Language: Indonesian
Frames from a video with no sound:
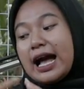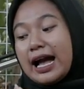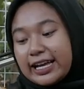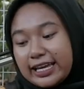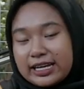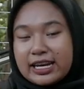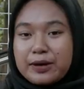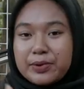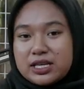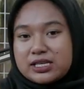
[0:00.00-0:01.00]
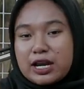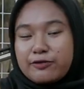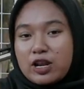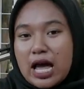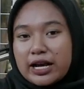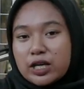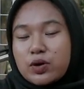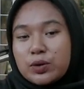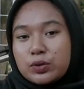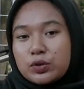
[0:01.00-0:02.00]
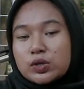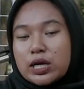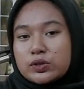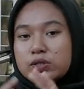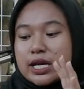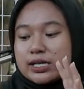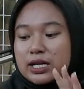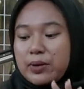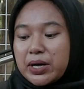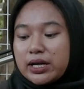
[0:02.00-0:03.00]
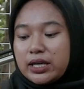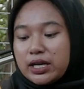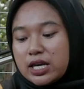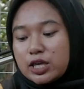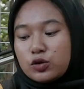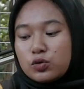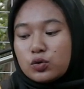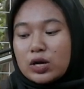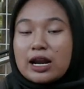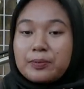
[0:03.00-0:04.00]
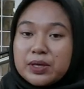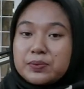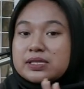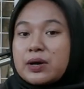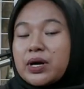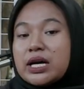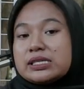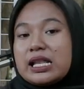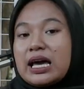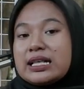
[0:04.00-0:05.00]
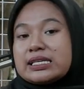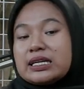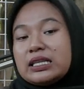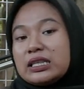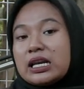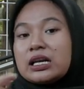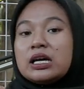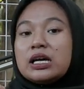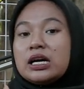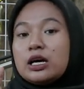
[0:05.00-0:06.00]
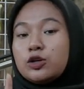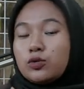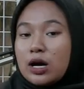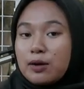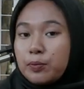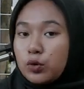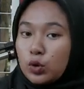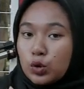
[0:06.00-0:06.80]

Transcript: angin ya pengisian full angin 2700 dari senapan ini itu kurang lebih bisa menghasilkan sekitar 20